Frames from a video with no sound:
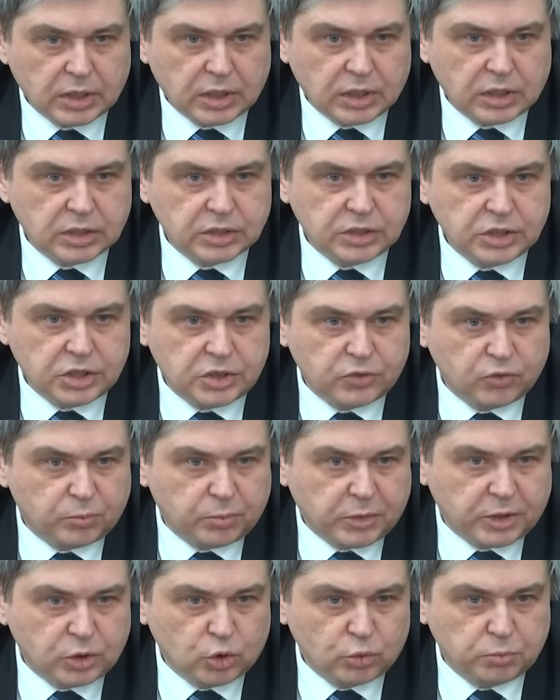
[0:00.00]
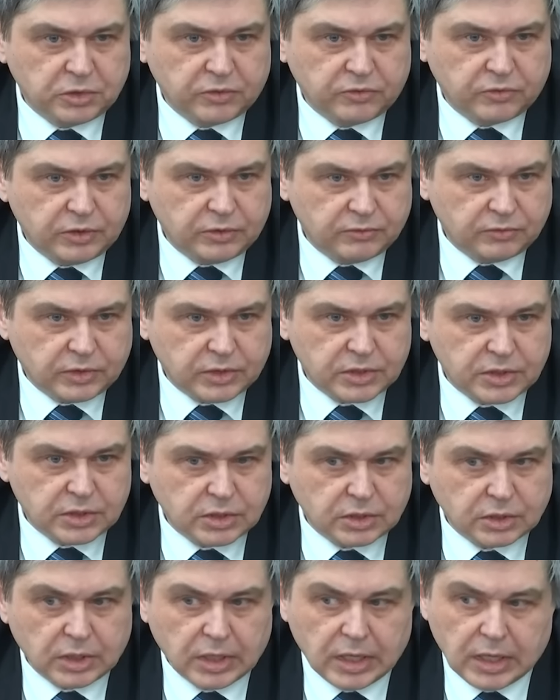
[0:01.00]
а, ничего подобного не
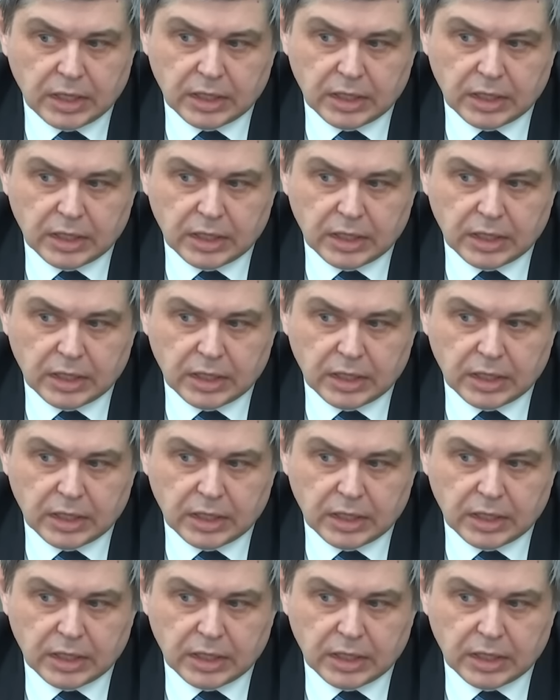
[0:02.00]
выносил.